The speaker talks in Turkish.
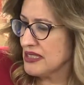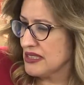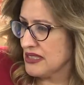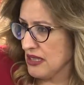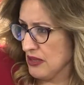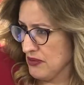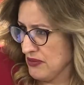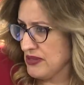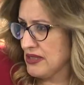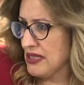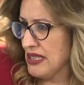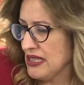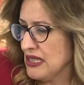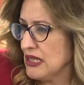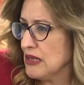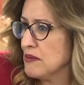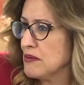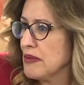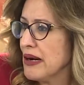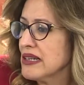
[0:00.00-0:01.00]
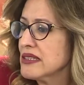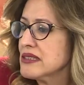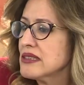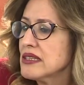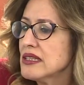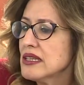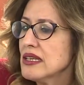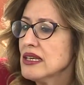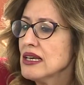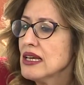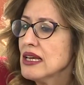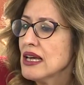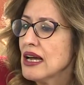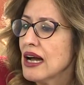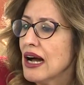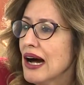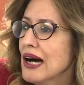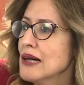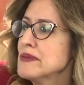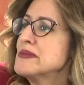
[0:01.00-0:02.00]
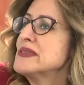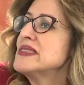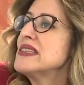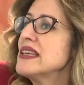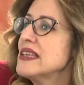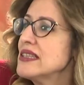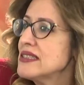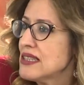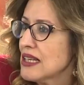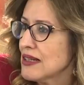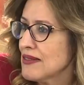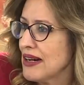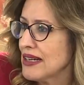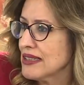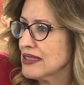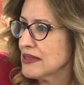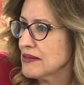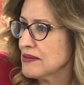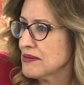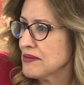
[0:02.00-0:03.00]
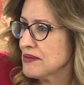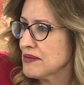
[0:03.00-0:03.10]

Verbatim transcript: staf dediğim bakteri apseyi sever.